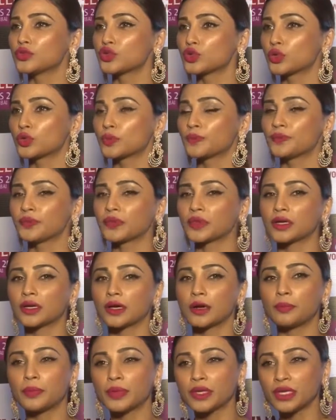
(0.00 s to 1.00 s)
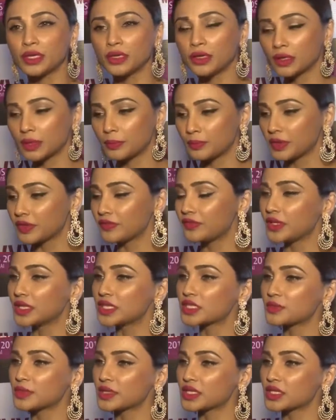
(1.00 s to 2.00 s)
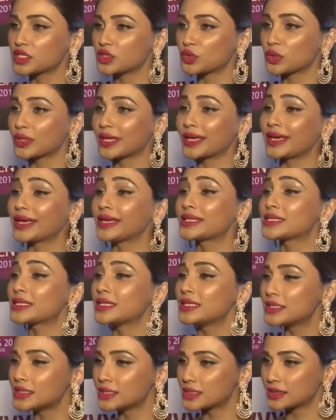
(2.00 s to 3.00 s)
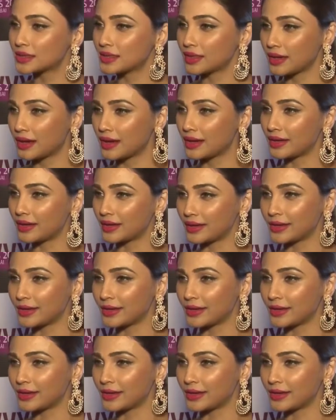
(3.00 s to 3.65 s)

जो अपनी अपने फील्ड्स में जिन्होंने एक्सलेंस दिखाया